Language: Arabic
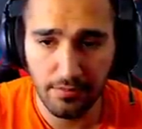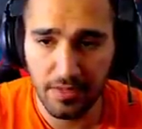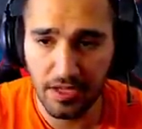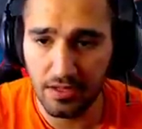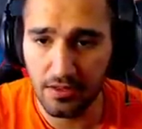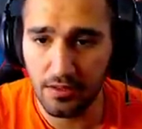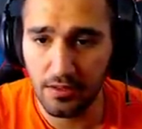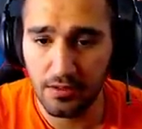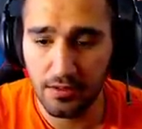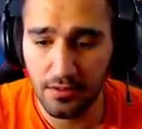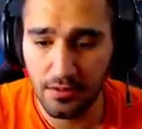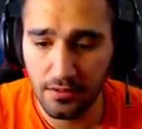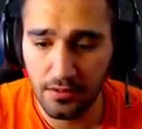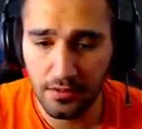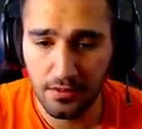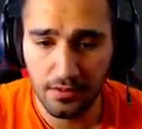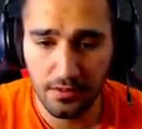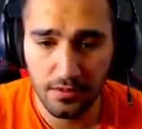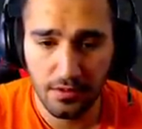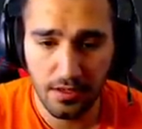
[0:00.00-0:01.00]
بيض
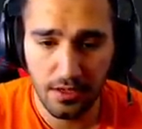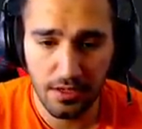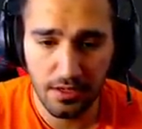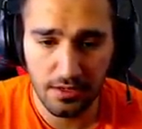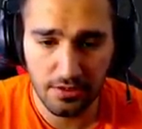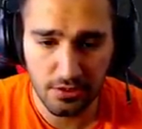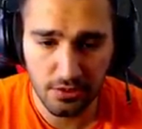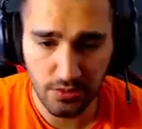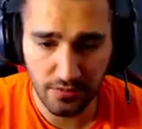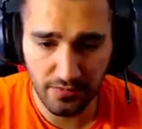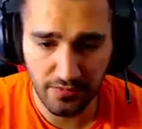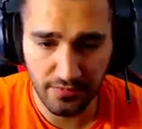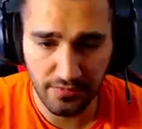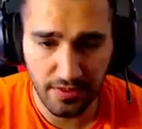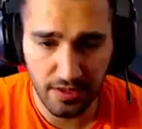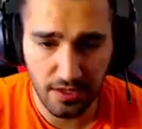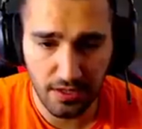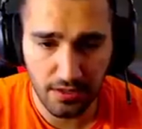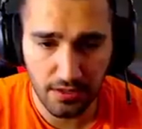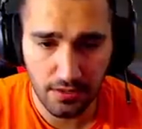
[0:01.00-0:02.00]
هذا نشوف
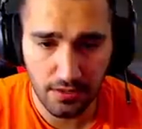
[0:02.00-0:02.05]
افتح